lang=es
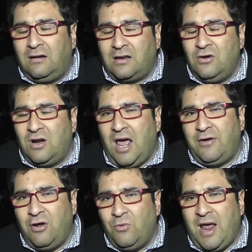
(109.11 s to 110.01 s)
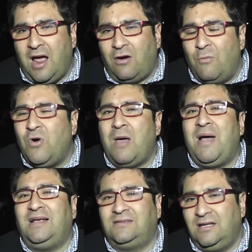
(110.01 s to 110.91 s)
Río Claro es una comuna
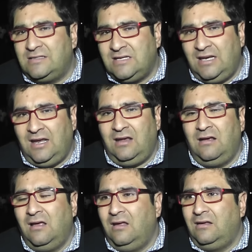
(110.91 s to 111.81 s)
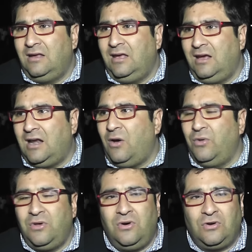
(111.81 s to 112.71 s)
más de Chile y
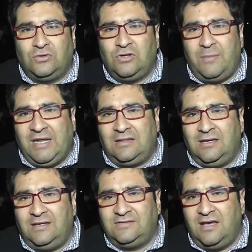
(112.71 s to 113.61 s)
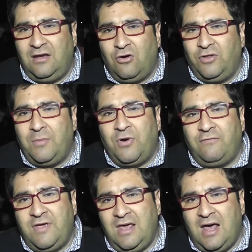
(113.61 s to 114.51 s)
Claudio no solamente se dedicó de
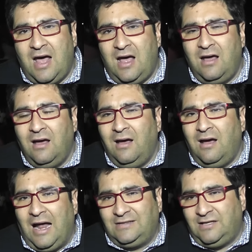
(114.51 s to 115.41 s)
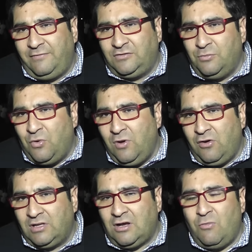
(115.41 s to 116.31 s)
por vida al servicio
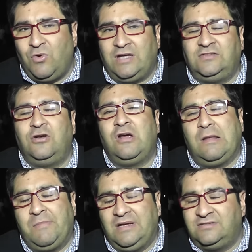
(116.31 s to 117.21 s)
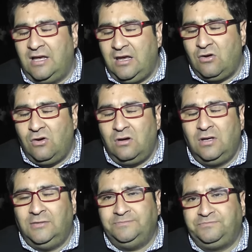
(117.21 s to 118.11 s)
público de esta comuna, sino que también se dedicó
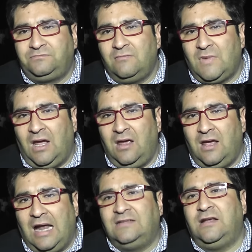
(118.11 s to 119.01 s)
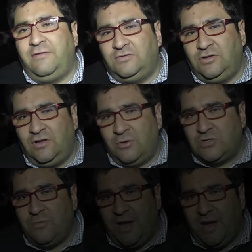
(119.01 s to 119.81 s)
eh, al servicio de nuestro